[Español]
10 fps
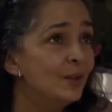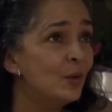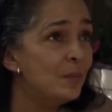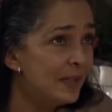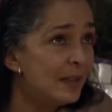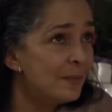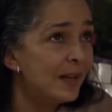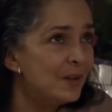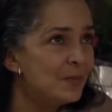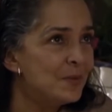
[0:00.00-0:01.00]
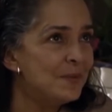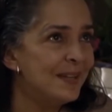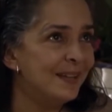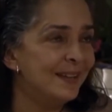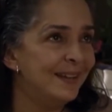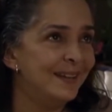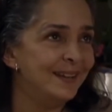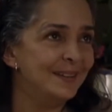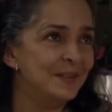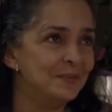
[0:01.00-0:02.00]
tu amiguita me cayó muy bien.
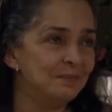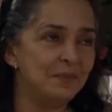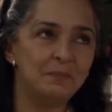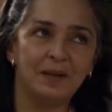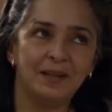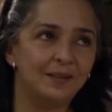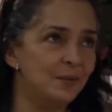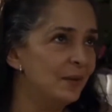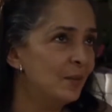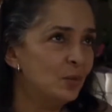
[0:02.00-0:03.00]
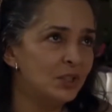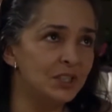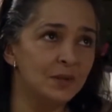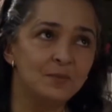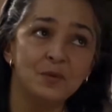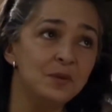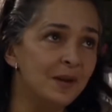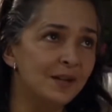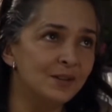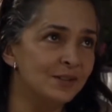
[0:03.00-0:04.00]
Me parece una muchacha muy
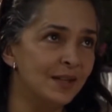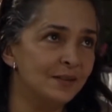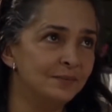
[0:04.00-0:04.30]
valiosa.